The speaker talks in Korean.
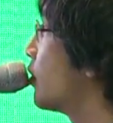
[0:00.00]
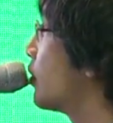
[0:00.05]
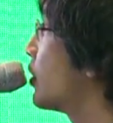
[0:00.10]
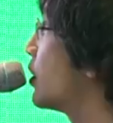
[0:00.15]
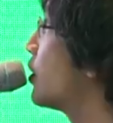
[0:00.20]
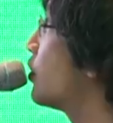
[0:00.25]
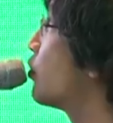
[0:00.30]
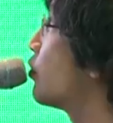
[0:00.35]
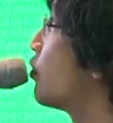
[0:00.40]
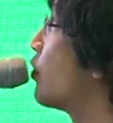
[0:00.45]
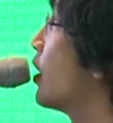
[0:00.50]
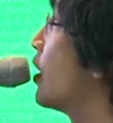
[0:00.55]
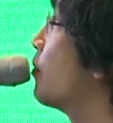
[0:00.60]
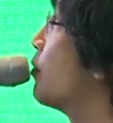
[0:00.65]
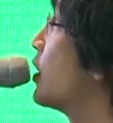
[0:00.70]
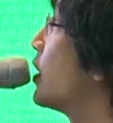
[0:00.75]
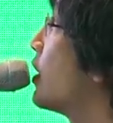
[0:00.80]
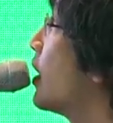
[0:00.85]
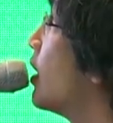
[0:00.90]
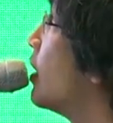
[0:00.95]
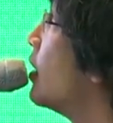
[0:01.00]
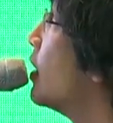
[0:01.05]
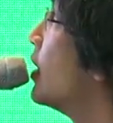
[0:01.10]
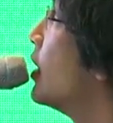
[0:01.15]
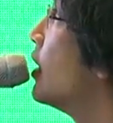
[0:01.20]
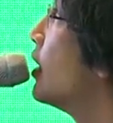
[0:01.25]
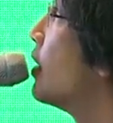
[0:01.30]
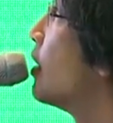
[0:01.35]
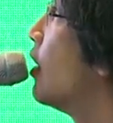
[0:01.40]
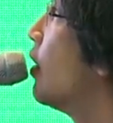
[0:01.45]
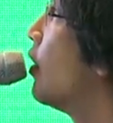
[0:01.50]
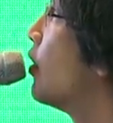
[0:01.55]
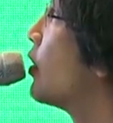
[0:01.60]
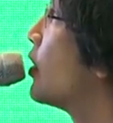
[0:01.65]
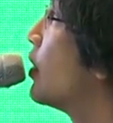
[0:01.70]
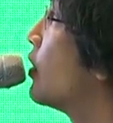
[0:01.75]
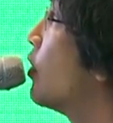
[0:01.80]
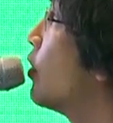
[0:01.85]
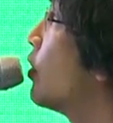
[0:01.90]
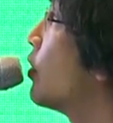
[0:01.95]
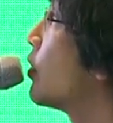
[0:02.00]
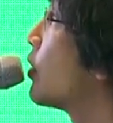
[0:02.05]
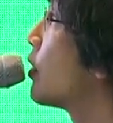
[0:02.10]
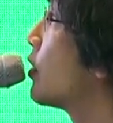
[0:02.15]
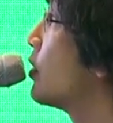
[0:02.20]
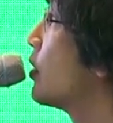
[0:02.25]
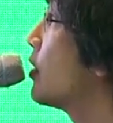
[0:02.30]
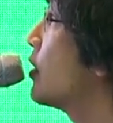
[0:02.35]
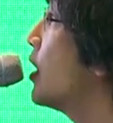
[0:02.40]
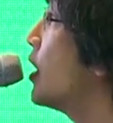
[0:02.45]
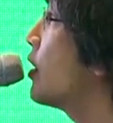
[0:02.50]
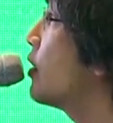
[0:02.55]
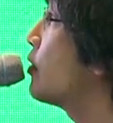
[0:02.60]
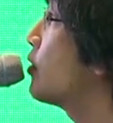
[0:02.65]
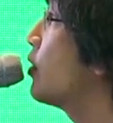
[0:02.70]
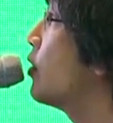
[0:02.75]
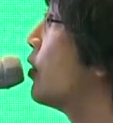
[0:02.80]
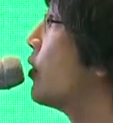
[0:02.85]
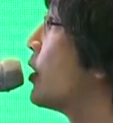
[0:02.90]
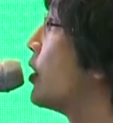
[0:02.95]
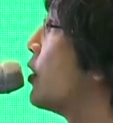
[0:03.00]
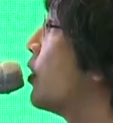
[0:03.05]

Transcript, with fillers: 것이 중요합니다. 어, 이런 그 따라서